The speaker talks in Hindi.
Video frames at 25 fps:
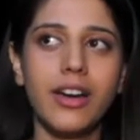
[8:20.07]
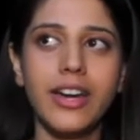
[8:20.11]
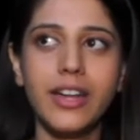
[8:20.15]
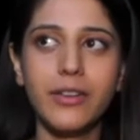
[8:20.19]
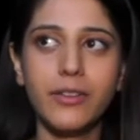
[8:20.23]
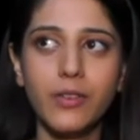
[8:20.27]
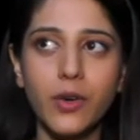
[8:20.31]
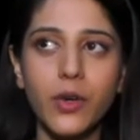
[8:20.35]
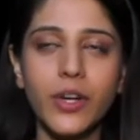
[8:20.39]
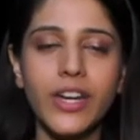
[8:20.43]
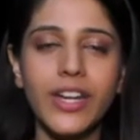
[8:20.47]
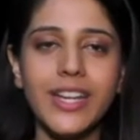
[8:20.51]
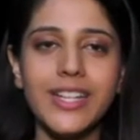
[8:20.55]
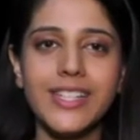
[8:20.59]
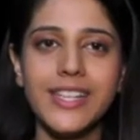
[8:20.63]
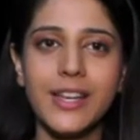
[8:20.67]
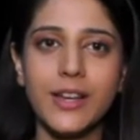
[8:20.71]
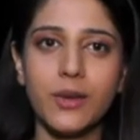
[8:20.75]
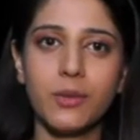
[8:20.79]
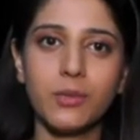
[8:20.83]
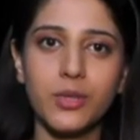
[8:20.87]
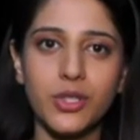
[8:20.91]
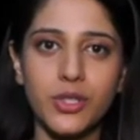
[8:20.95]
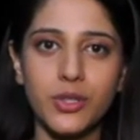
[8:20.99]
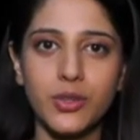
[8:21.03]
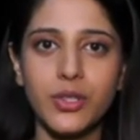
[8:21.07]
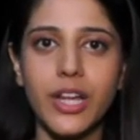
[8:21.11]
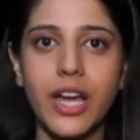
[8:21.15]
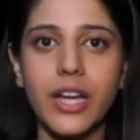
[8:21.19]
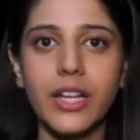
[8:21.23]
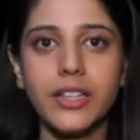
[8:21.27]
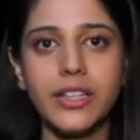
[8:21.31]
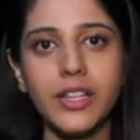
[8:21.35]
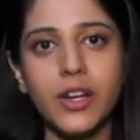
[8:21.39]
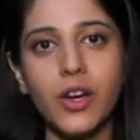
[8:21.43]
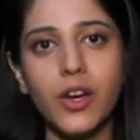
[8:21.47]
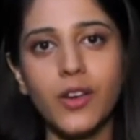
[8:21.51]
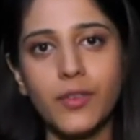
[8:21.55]
डिवोटीज़ हैं वो मुझे
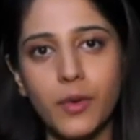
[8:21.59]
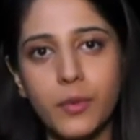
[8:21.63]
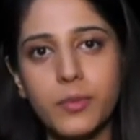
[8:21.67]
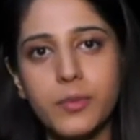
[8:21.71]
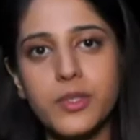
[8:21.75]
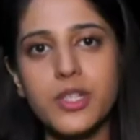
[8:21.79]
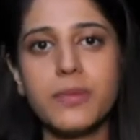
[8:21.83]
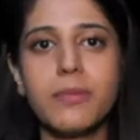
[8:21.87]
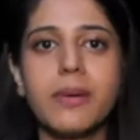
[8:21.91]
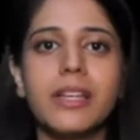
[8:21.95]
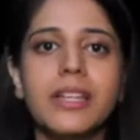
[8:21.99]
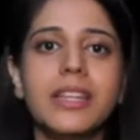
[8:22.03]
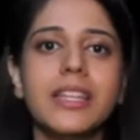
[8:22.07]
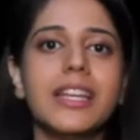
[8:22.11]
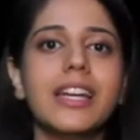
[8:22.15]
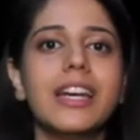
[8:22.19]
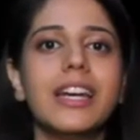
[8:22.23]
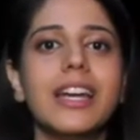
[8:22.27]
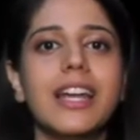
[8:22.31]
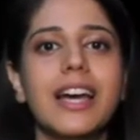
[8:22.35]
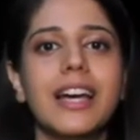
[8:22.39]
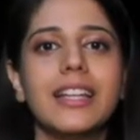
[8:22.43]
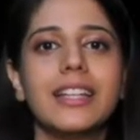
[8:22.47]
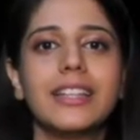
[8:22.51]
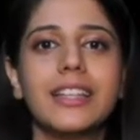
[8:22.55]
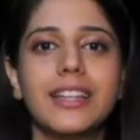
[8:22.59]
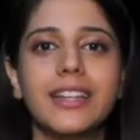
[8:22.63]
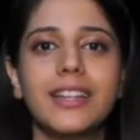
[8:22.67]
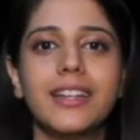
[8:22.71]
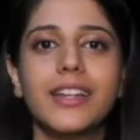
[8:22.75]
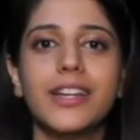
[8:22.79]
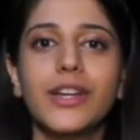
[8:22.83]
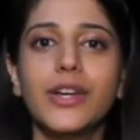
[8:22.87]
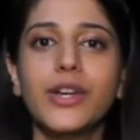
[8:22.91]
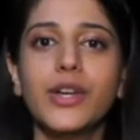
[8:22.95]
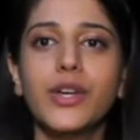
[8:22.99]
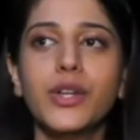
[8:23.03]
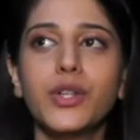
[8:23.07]
उठाते हैं और वो मुझे मंदिर ले आते
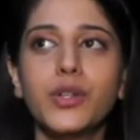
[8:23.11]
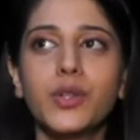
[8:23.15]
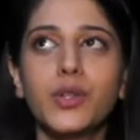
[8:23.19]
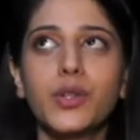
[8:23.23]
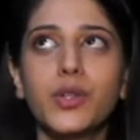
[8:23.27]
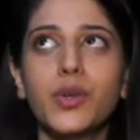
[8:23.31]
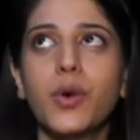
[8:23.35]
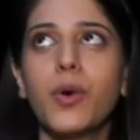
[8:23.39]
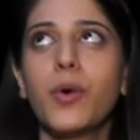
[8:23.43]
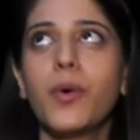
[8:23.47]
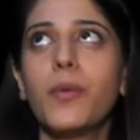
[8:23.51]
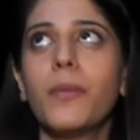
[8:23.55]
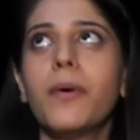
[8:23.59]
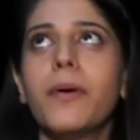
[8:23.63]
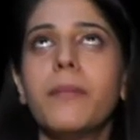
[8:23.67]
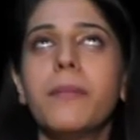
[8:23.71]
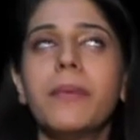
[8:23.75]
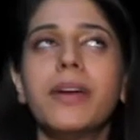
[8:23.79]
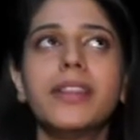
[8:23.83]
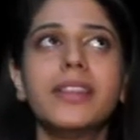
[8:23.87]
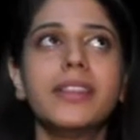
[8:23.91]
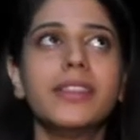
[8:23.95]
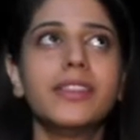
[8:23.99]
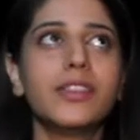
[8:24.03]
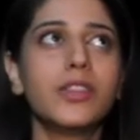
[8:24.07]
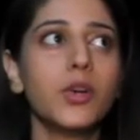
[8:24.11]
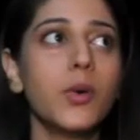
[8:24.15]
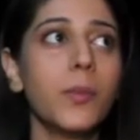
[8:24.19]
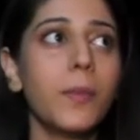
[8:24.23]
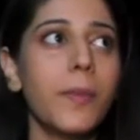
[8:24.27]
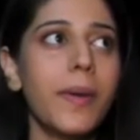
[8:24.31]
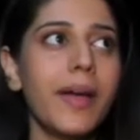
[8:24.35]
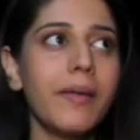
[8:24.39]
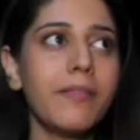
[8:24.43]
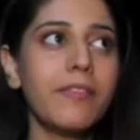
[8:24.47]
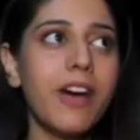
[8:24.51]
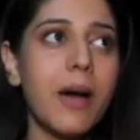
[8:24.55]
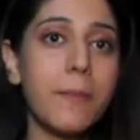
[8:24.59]
हैं तो मैं मन तो
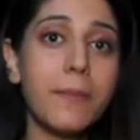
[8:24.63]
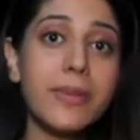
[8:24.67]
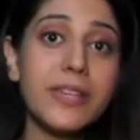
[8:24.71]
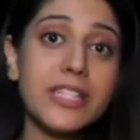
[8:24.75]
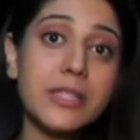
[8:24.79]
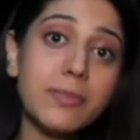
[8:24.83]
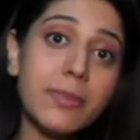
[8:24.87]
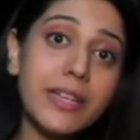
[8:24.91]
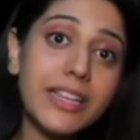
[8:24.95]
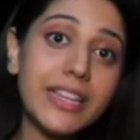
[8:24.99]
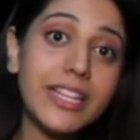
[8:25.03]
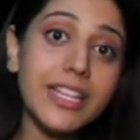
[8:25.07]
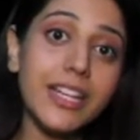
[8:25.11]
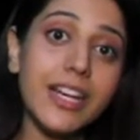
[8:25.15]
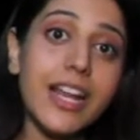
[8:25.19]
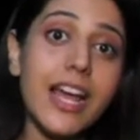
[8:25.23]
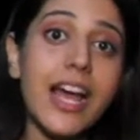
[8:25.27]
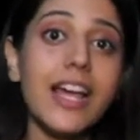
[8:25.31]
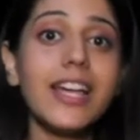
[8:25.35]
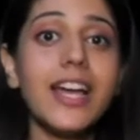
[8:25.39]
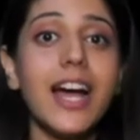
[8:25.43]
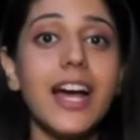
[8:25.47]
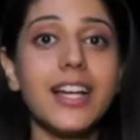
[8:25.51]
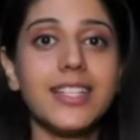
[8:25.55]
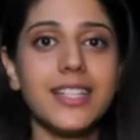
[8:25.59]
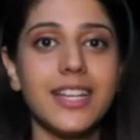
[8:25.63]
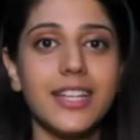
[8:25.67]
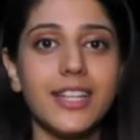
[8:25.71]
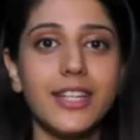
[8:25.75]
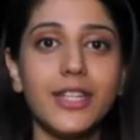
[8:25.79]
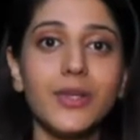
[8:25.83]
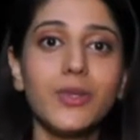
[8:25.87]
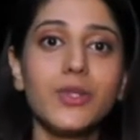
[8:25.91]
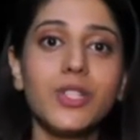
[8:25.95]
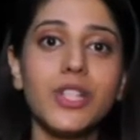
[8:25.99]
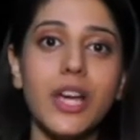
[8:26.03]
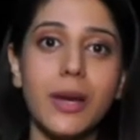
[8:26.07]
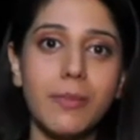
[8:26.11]
मैं वापस मिथिला ही आ
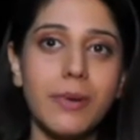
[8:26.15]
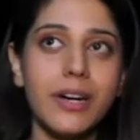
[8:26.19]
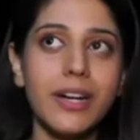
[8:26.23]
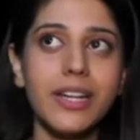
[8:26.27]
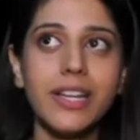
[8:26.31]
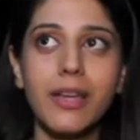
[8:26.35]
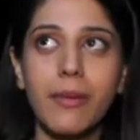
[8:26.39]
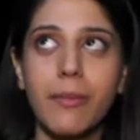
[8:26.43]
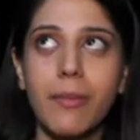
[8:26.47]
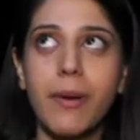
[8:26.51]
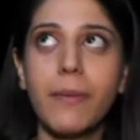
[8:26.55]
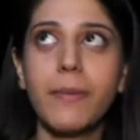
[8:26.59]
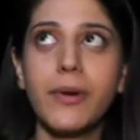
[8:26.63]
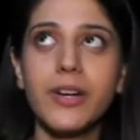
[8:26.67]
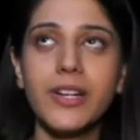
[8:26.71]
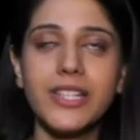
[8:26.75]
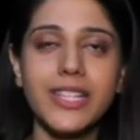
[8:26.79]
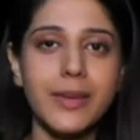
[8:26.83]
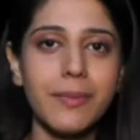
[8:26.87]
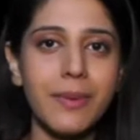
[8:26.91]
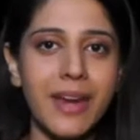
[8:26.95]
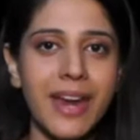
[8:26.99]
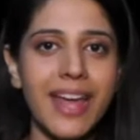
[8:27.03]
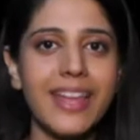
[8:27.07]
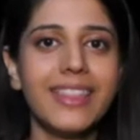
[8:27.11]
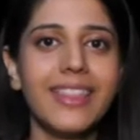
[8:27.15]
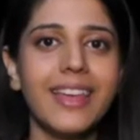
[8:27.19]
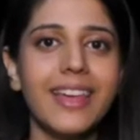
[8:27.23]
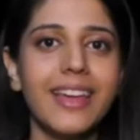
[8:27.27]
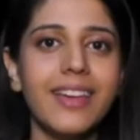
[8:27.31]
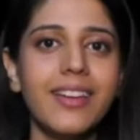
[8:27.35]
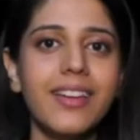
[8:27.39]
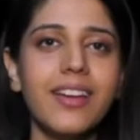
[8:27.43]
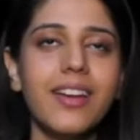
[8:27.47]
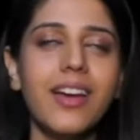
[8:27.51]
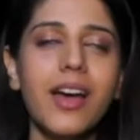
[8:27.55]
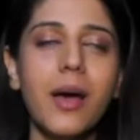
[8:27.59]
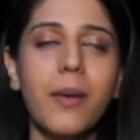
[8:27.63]
जाती हूँ जहाँ बटके पापा और सब रहते
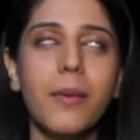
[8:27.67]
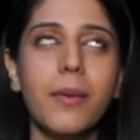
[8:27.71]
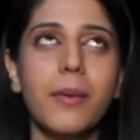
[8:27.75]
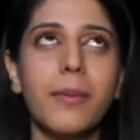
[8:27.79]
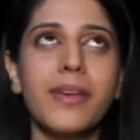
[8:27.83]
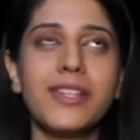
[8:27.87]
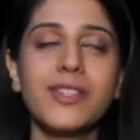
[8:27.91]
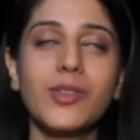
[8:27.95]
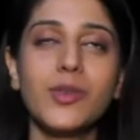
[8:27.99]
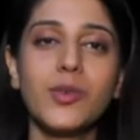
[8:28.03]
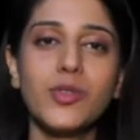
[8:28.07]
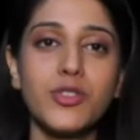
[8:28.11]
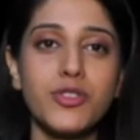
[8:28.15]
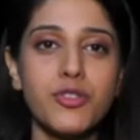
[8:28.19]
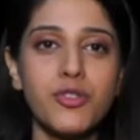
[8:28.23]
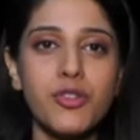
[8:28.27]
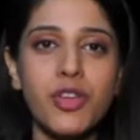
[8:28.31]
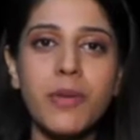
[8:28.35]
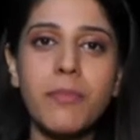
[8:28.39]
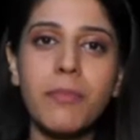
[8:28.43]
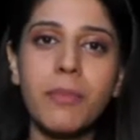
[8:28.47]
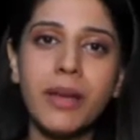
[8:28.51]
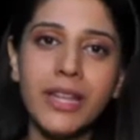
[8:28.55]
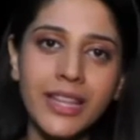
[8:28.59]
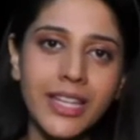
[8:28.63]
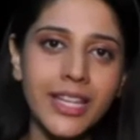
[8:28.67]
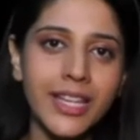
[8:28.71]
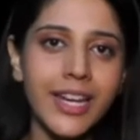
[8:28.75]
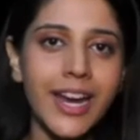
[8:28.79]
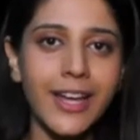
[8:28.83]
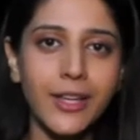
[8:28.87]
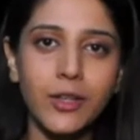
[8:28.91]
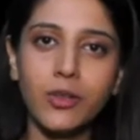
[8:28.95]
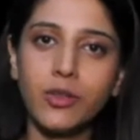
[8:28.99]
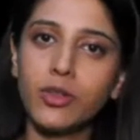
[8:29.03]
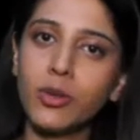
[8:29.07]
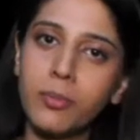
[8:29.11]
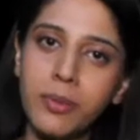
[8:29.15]
हैं और मैं सोचती हूँ कि मंदिर
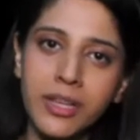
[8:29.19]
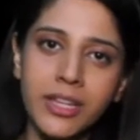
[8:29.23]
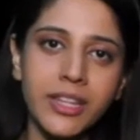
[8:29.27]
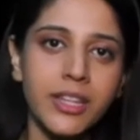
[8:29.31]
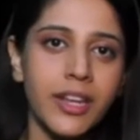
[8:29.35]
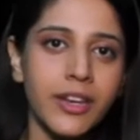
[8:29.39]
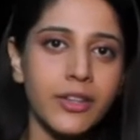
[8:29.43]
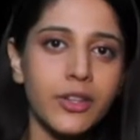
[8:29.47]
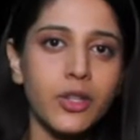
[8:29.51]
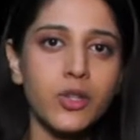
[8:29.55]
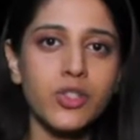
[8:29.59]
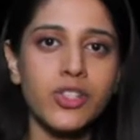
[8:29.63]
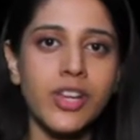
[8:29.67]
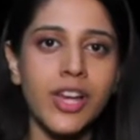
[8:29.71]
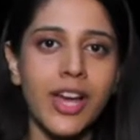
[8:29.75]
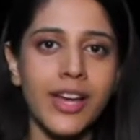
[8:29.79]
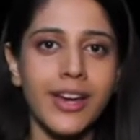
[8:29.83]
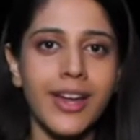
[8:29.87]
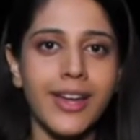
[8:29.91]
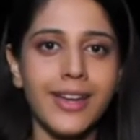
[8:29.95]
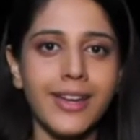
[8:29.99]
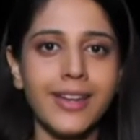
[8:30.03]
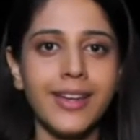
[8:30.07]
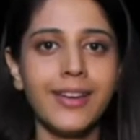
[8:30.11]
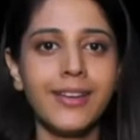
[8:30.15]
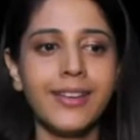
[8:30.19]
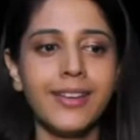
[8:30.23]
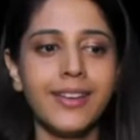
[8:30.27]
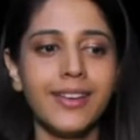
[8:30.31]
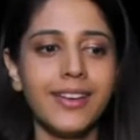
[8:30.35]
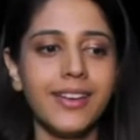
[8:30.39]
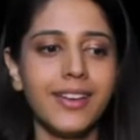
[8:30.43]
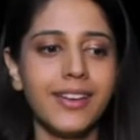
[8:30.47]
आई हूँ तो मंदिर तो जाना ही है